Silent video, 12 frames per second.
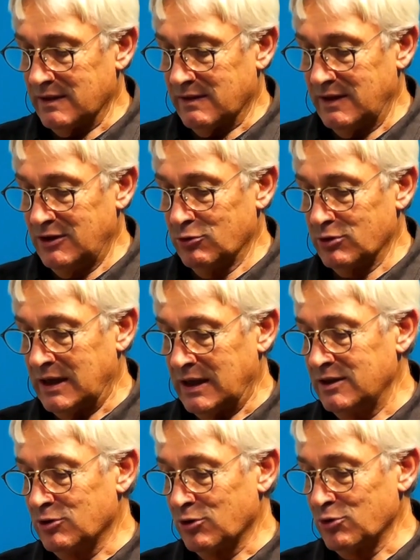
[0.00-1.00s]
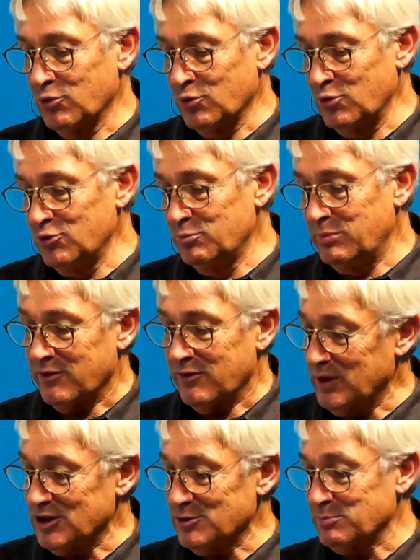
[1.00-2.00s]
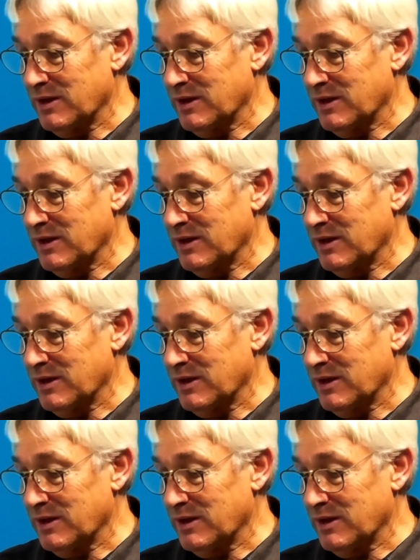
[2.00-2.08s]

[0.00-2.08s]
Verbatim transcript: ACI de Cannes et dans le rôle du personnage